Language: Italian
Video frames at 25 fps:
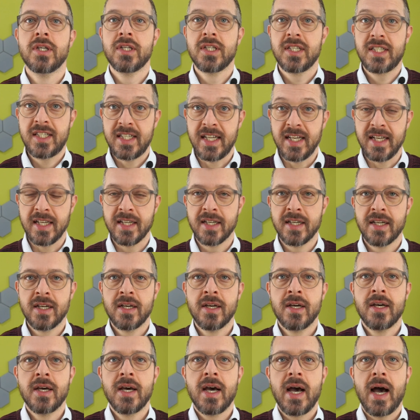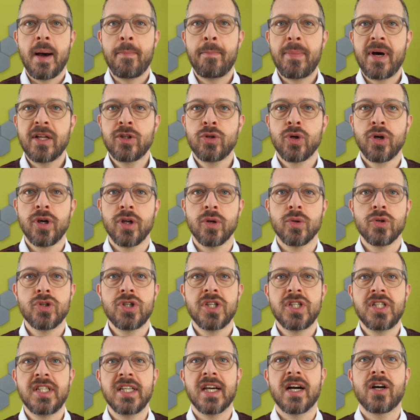Sì, a patto che non
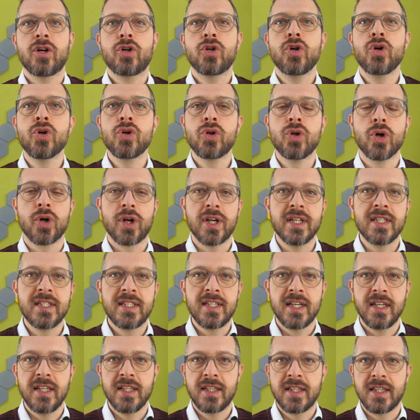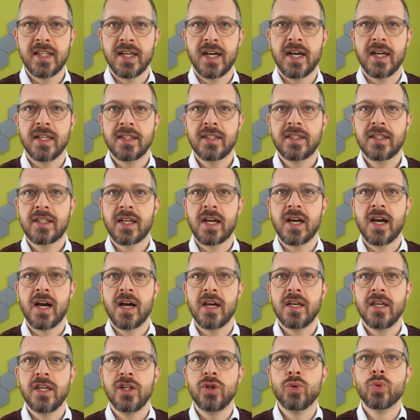ci sia concorrenzialità
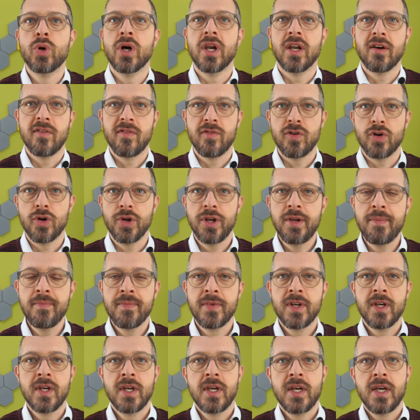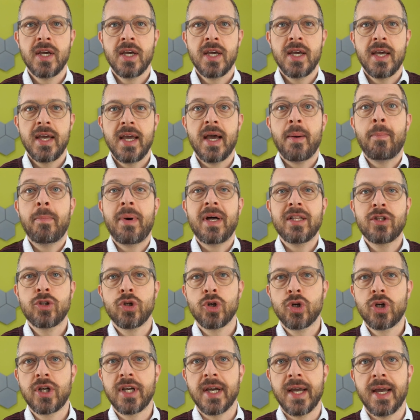tra i due lavori e a
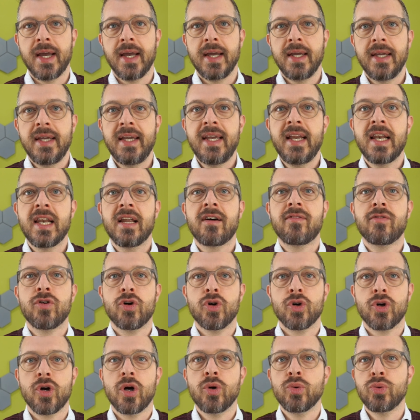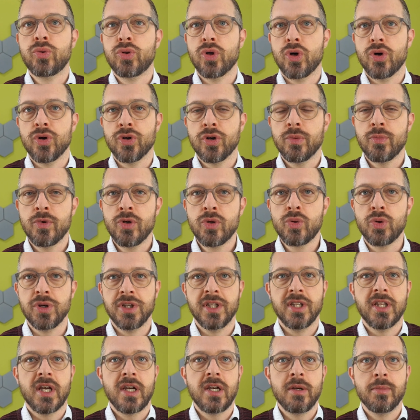patto che il lavoro autonomo,
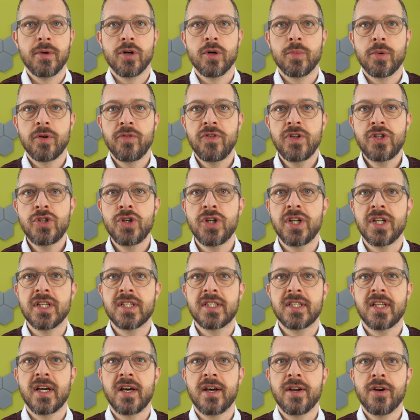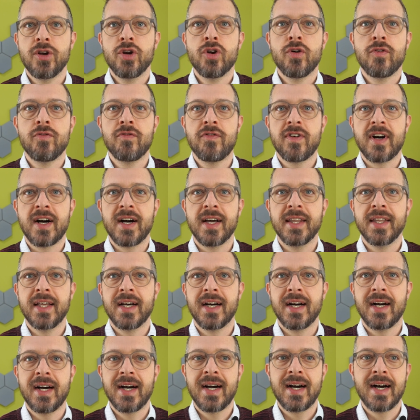quindi dal libero professionista, non
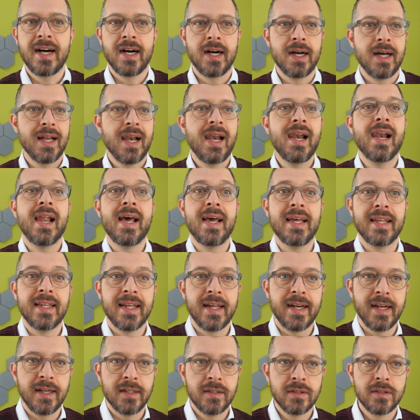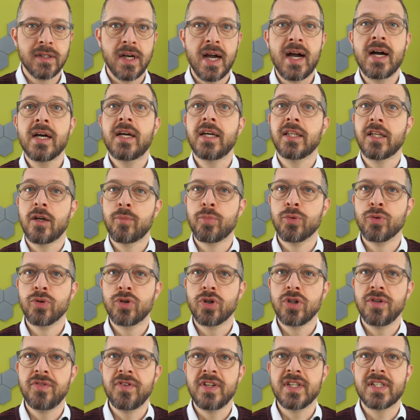vada a ledere, anche dal
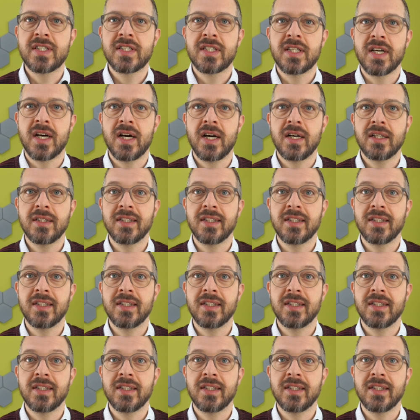punto di vista